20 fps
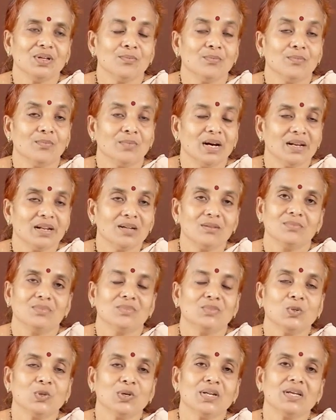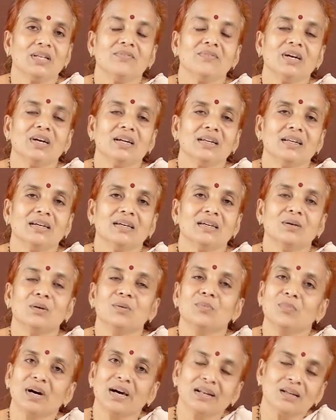மரம் ஓரறிவான
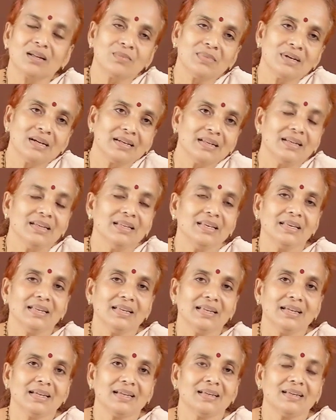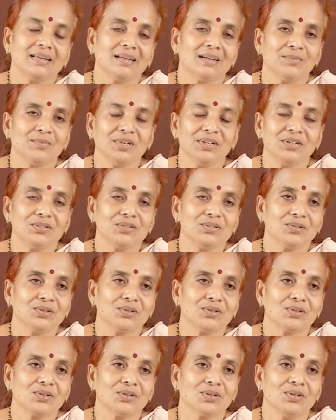மரமாட்டம் நிற்கிறியே அப்படின்னு
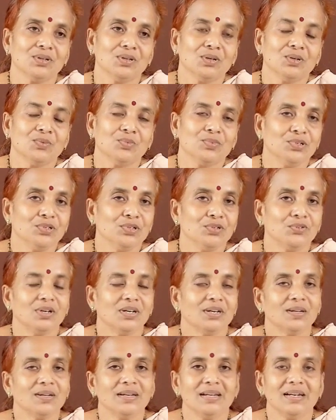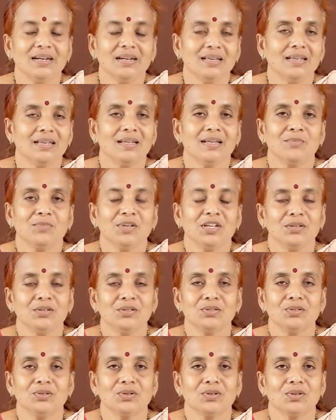சொல்கிறோம் புழுவாட்டம் நெளியிற அப்படின்னு
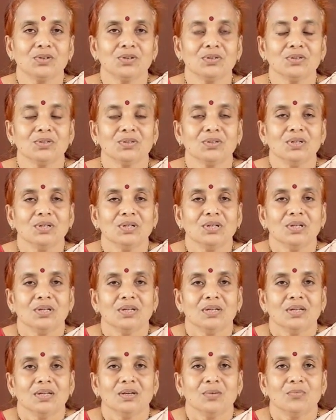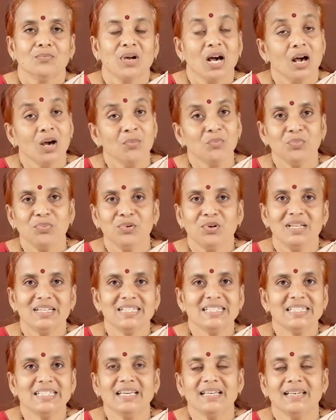சொல்கிறோம் பாம்பு போல
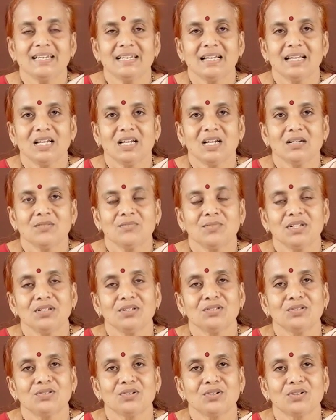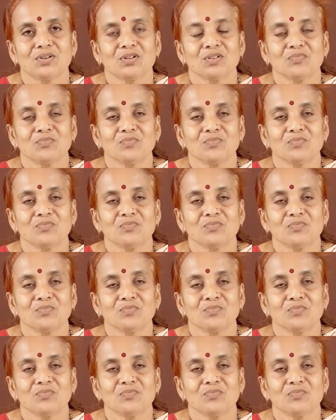சீருற அப்படின்னு சொல்கிறோம்